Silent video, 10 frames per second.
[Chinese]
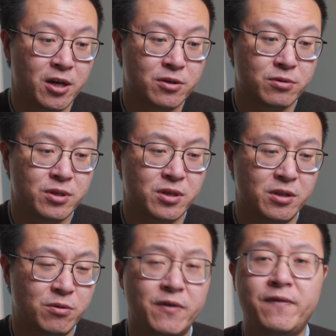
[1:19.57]
所以可
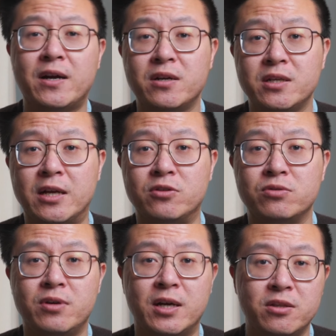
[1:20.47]
能会发热严
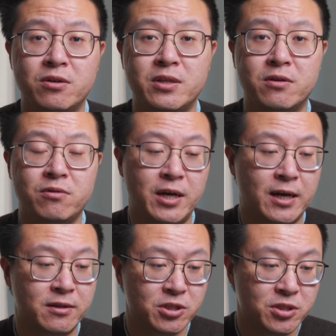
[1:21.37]
重啊，掉电快啊，
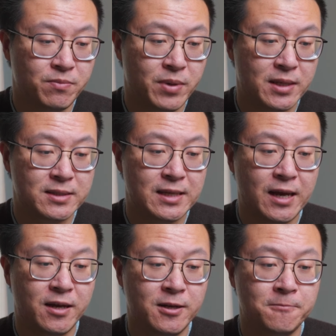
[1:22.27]
但是一般
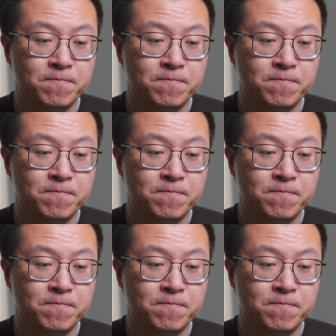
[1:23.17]
在